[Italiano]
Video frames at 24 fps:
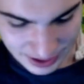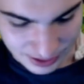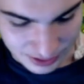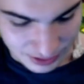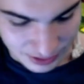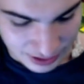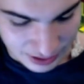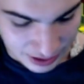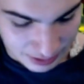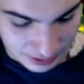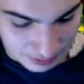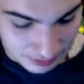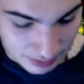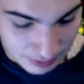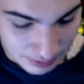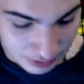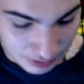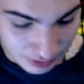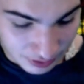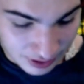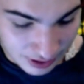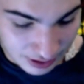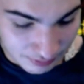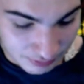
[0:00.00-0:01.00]
allora, riproviamo a
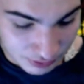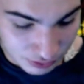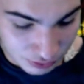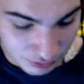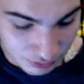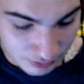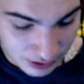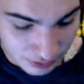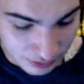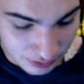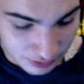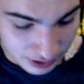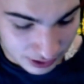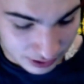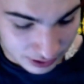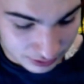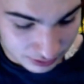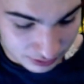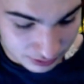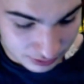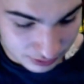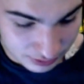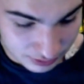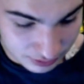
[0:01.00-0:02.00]
tornare su Verona.
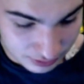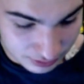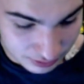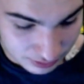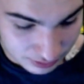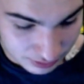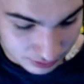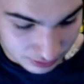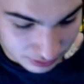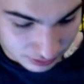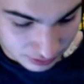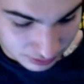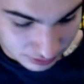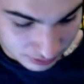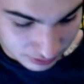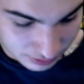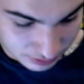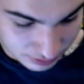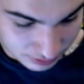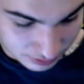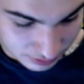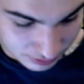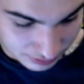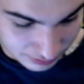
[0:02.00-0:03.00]

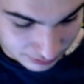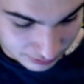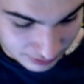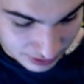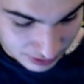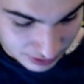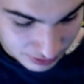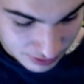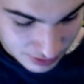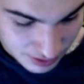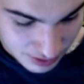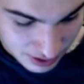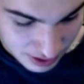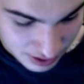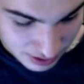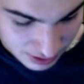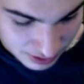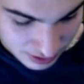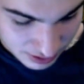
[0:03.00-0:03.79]
Verona.